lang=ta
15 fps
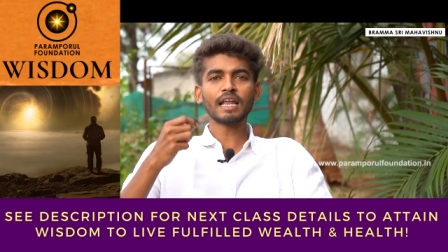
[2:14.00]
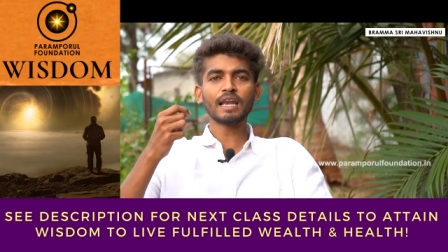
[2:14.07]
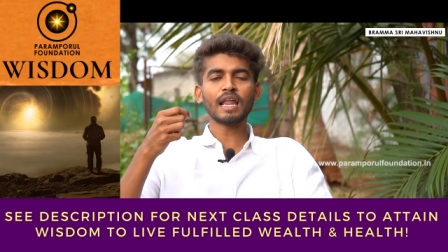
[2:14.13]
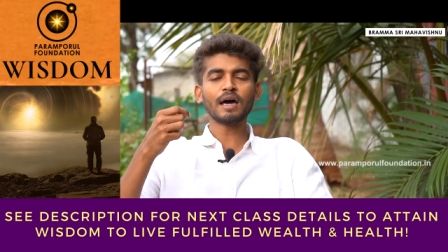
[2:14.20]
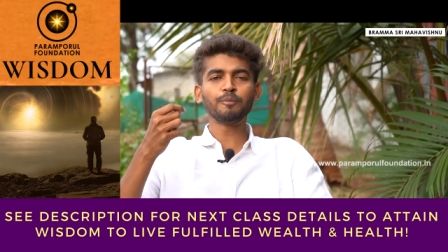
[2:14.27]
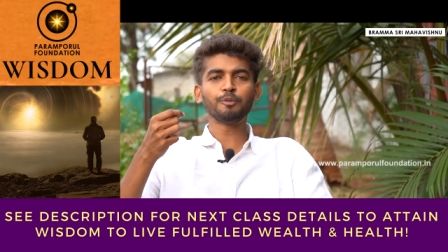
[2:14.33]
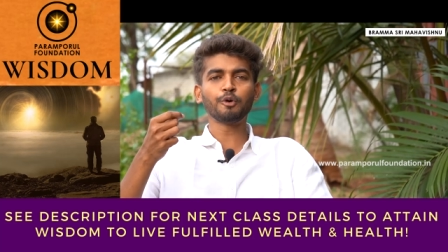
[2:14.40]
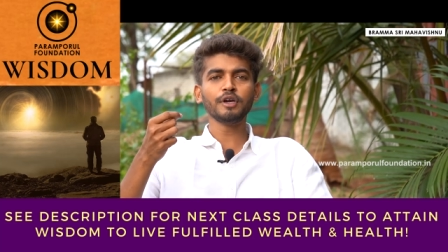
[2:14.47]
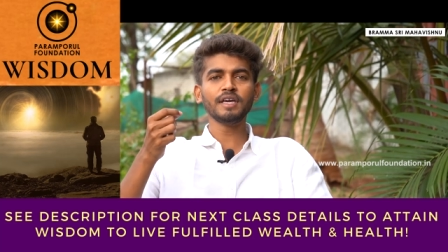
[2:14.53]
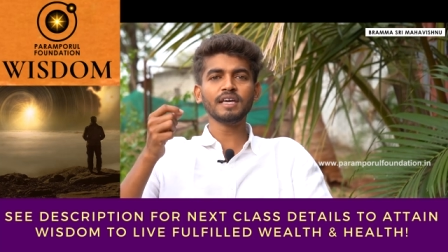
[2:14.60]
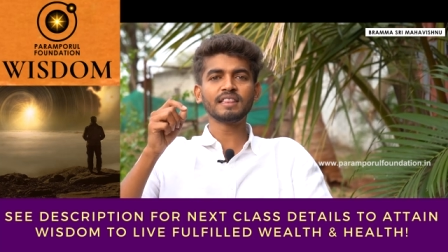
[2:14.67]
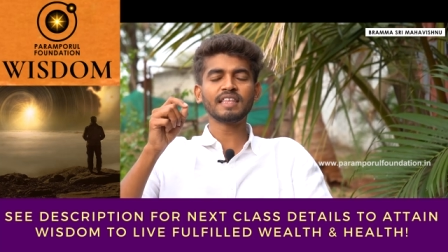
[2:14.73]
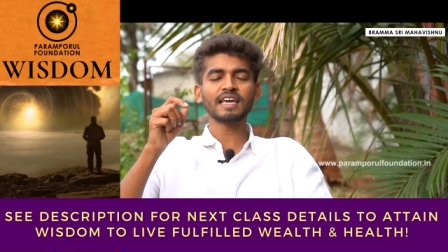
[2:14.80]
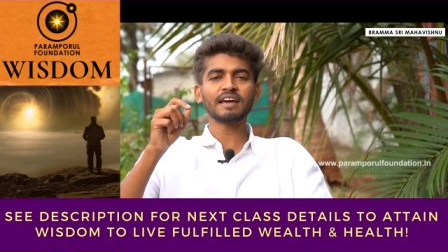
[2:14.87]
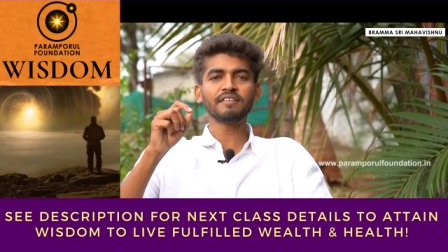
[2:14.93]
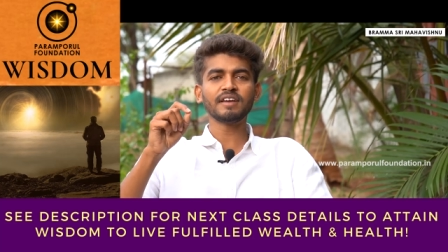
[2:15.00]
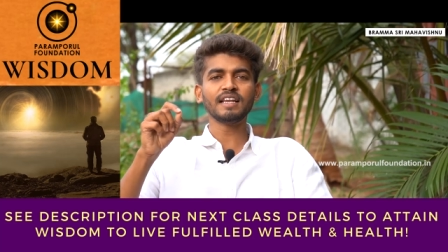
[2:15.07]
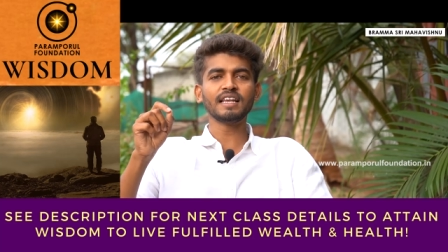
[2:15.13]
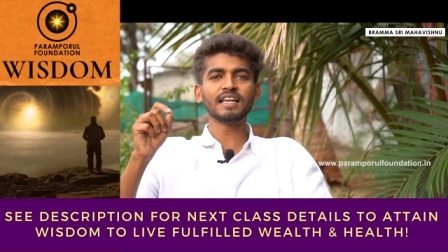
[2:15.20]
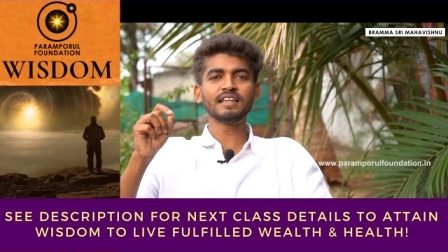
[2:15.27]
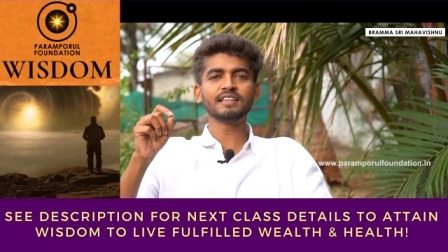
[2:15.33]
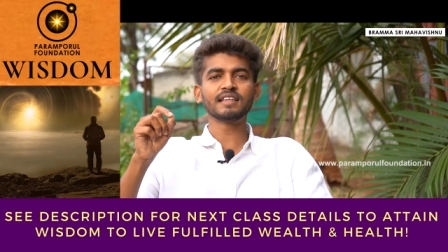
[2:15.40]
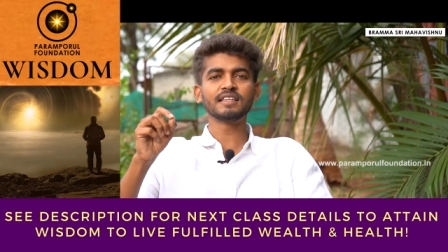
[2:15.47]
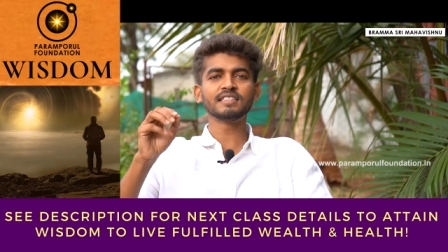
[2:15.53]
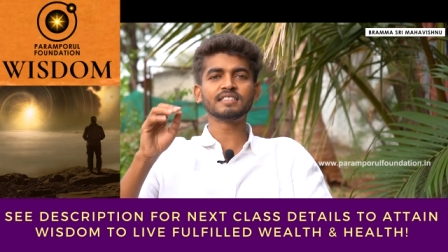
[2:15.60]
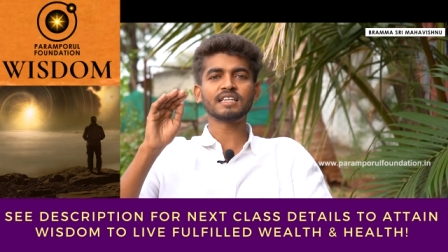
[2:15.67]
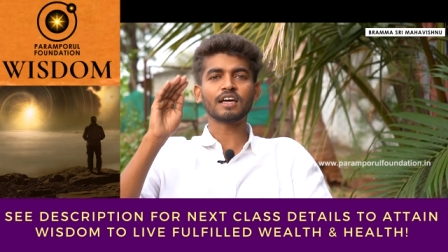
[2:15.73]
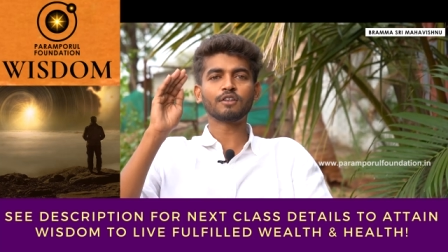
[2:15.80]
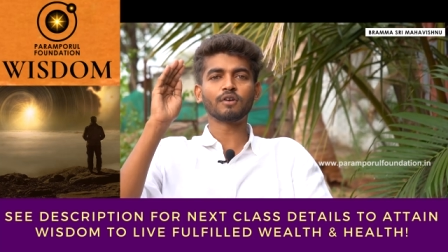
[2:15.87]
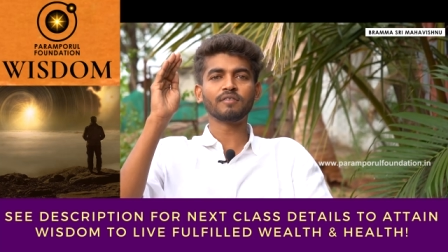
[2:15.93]
எல்லாம் போய் தேவை இல்லைன்னு
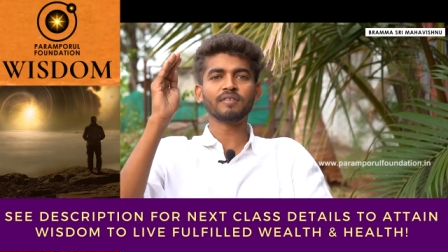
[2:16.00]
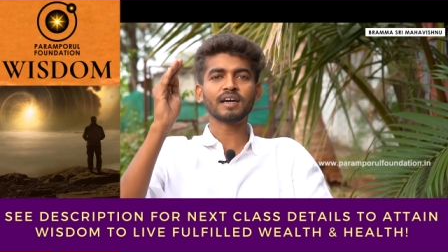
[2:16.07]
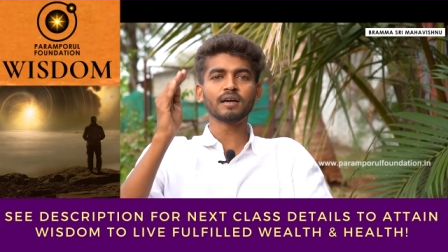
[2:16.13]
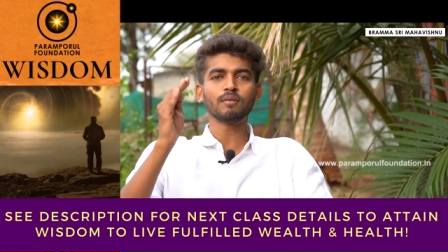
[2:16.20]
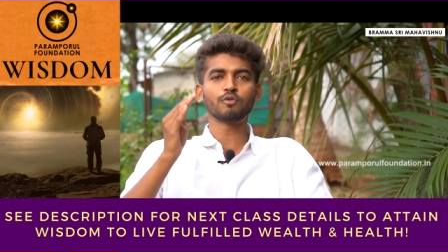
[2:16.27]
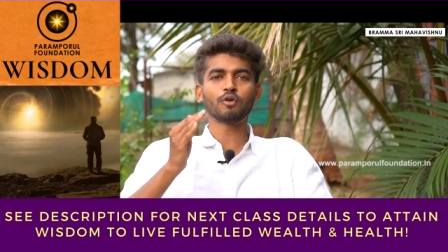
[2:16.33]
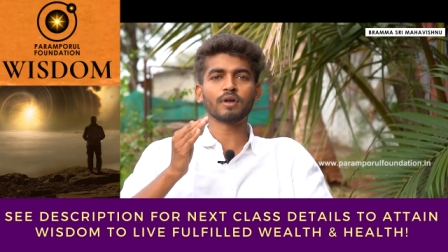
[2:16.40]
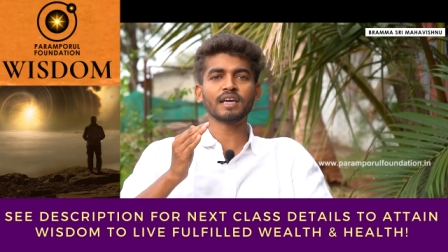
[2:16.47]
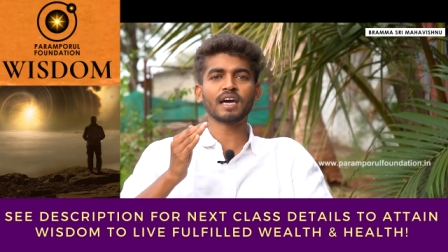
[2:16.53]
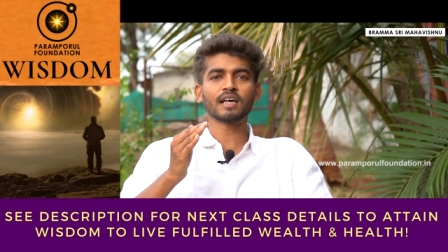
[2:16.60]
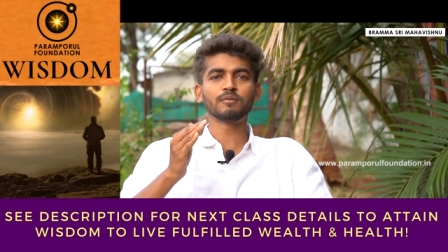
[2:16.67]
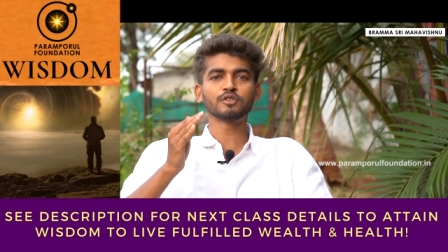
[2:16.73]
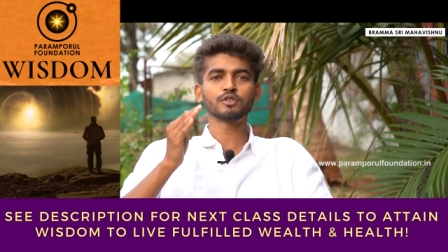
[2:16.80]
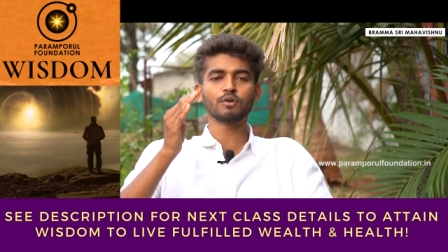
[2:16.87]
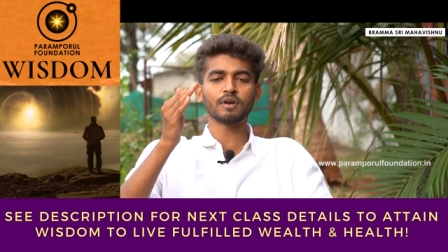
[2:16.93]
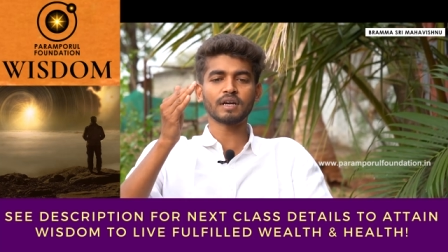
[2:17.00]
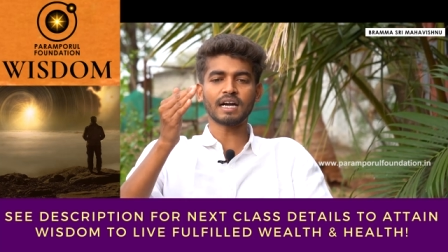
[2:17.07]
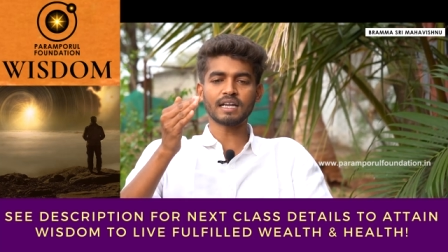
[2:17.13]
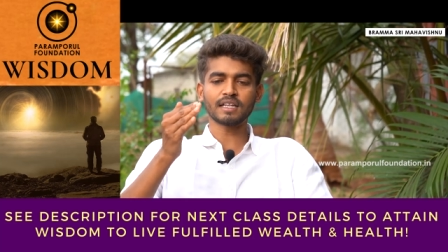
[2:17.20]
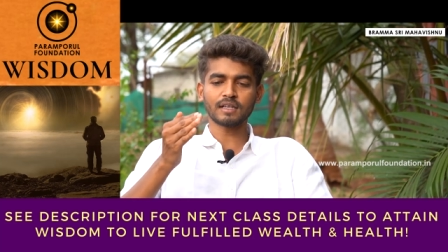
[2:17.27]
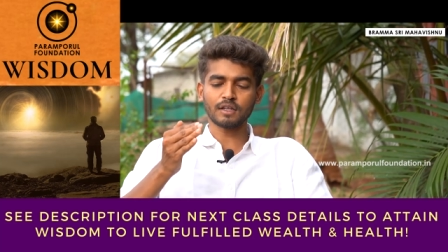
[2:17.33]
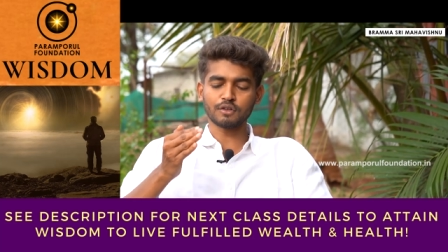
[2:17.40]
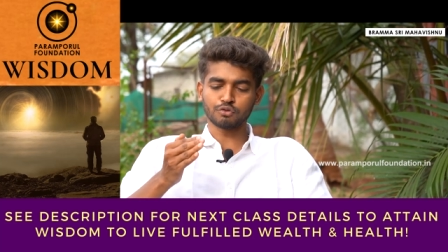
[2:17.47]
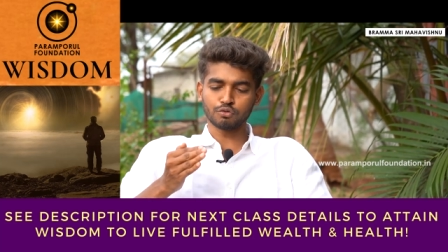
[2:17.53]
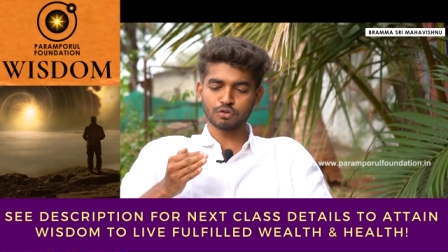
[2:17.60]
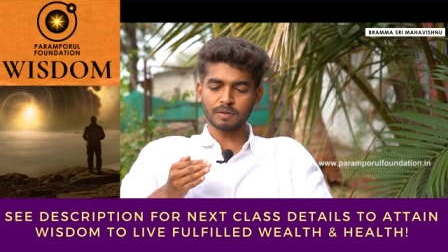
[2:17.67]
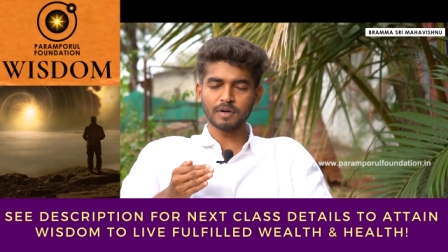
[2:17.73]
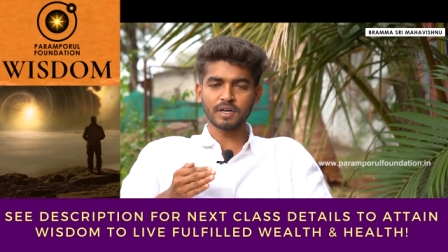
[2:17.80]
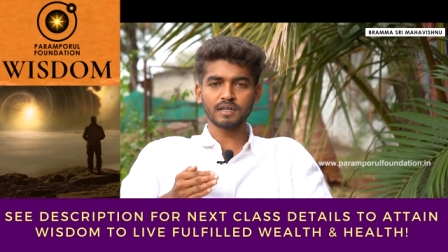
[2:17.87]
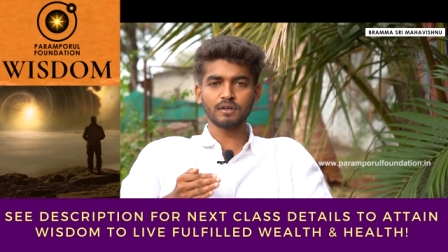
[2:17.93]
தெரிஞ்சுன்னா அதோட வேகம் குறைய ஆரம்பிச்சிடும் ஒரு கட்டத்தில்
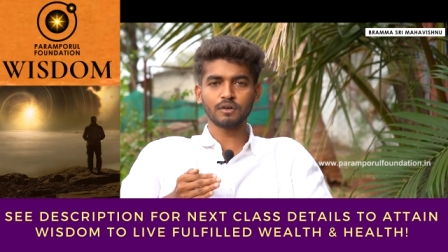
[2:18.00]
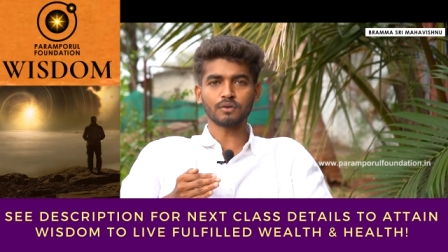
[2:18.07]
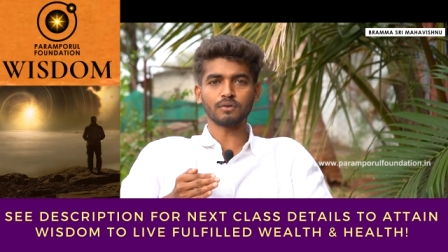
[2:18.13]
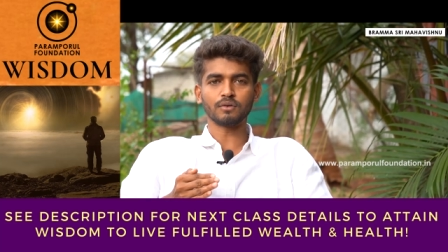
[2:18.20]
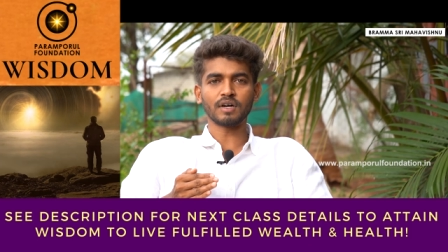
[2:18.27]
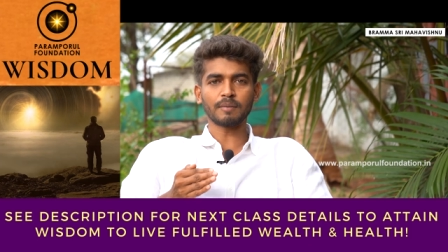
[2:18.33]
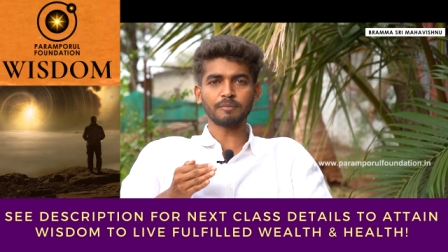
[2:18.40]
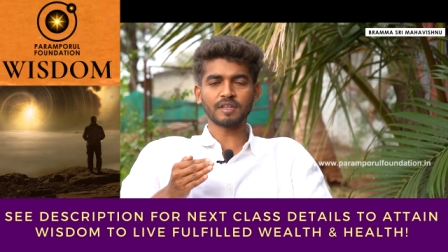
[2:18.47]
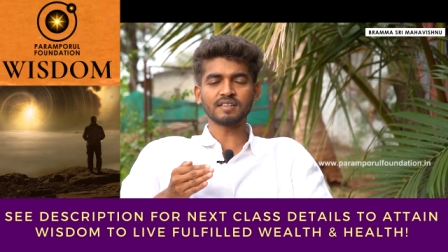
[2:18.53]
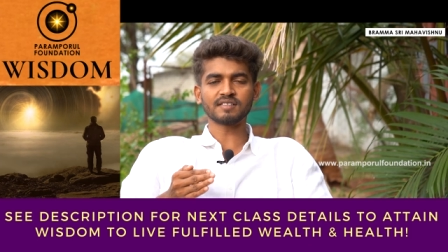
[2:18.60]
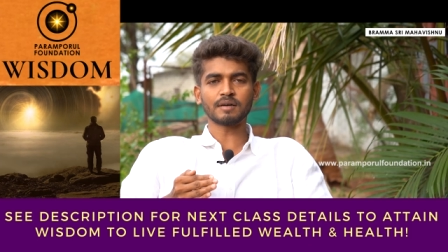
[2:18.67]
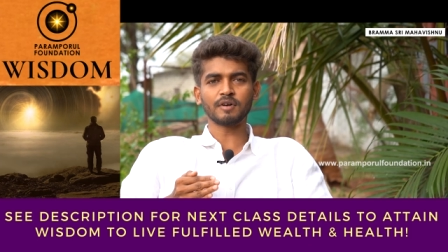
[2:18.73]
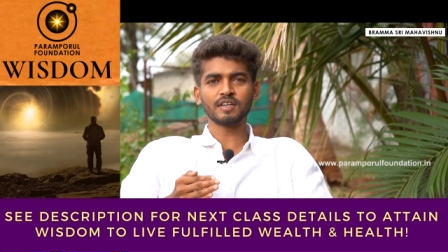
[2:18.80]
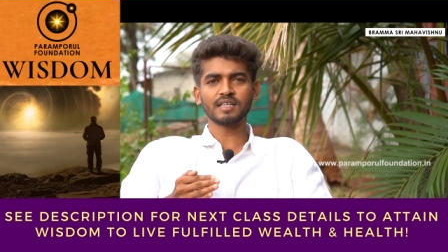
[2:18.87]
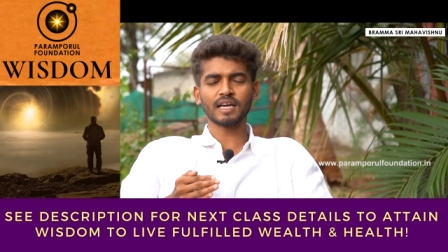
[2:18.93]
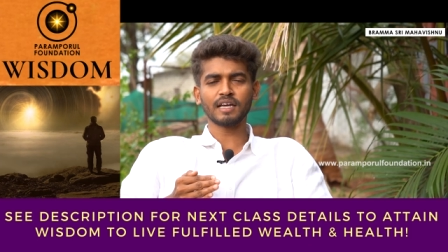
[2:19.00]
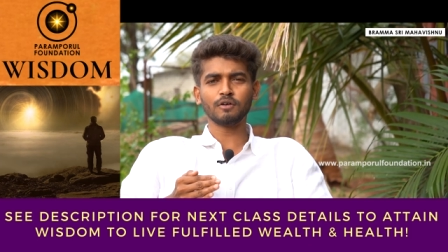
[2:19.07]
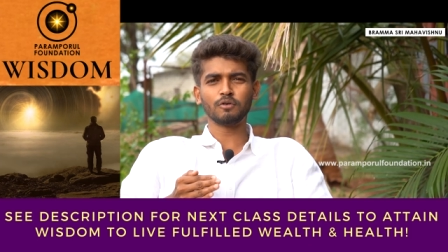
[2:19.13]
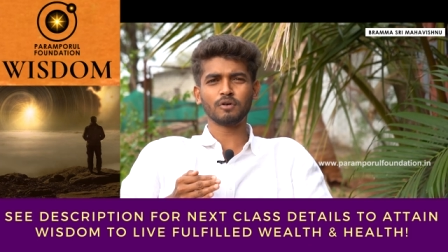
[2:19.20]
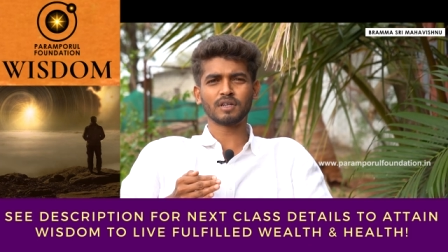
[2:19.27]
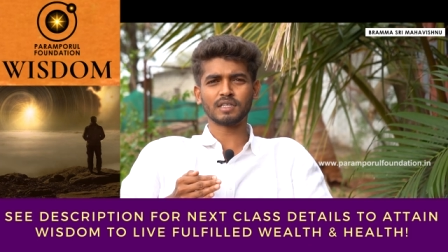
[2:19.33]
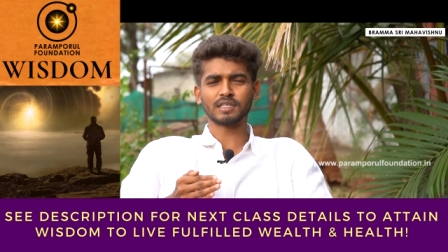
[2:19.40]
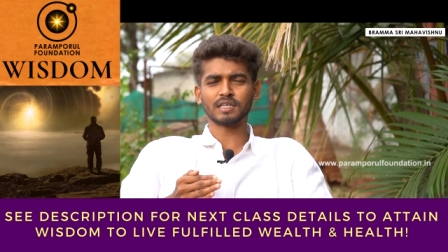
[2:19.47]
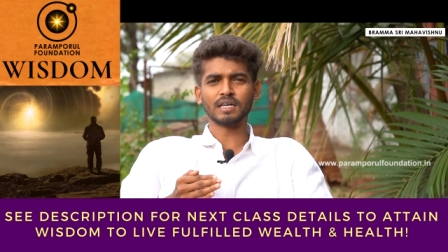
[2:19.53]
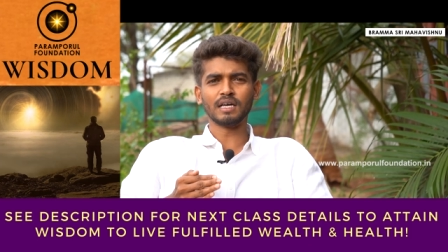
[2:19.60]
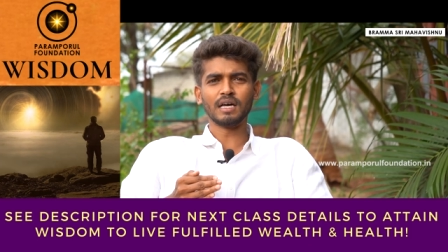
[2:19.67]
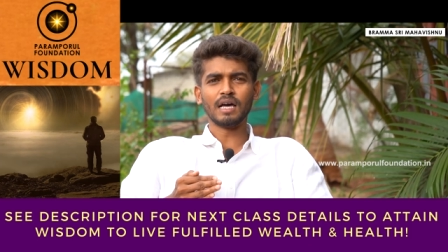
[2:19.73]
சுத்தமாக நின்றும் அப்போ தான் சமாதி கை கூடுறது